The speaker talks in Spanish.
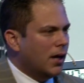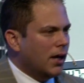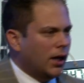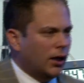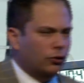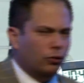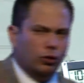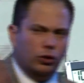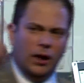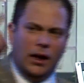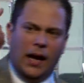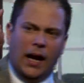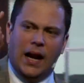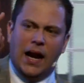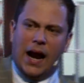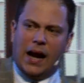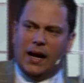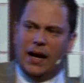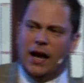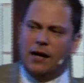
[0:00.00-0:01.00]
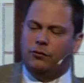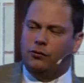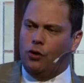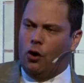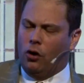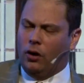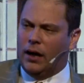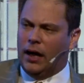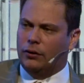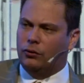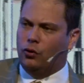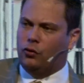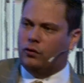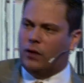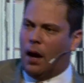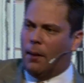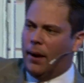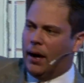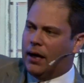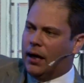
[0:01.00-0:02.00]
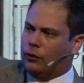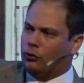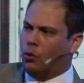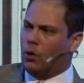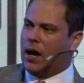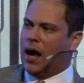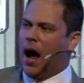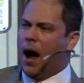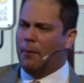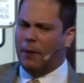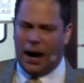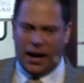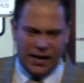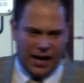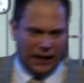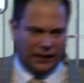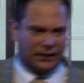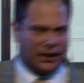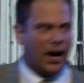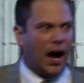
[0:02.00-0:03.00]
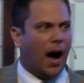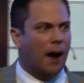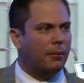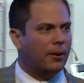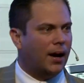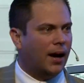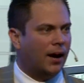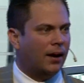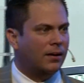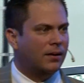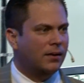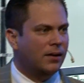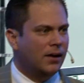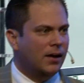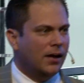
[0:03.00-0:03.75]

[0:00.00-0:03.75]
Y tú tienes la relación que tú sabes que tú le hablas y Él te habla.